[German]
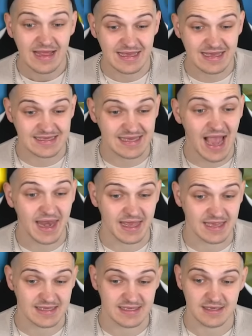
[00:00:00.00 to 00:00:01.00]
Hier ist gar
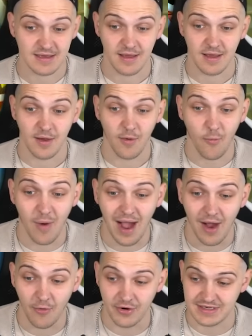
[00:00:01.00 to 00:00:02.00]
nichts.
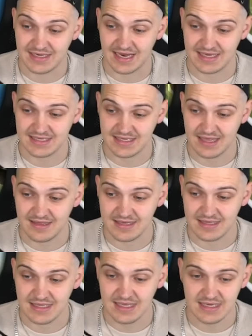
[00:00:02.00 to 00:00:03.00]
Wow, das hätte ich
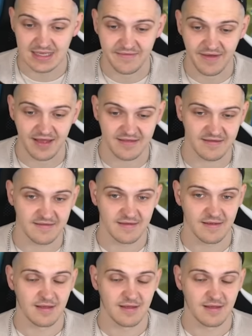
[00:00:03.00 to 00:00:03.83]
nicht erwartet.